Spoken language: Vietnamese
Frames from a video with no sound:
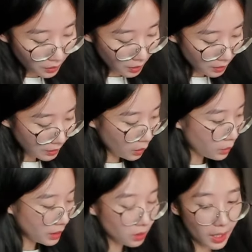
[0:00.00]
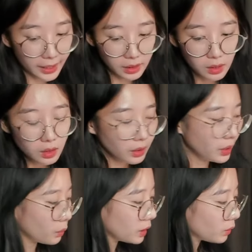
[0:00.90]
cho nó vô điện thoại,
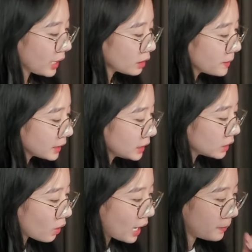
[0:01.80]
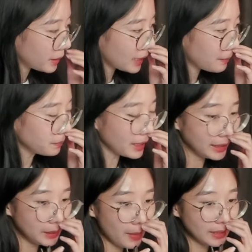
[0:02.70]
nhiều khi tôi thấy có mấy cái điện thoại mà nó cắm tai
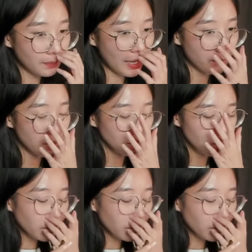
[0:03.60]
nghe ba chấm năm ấy.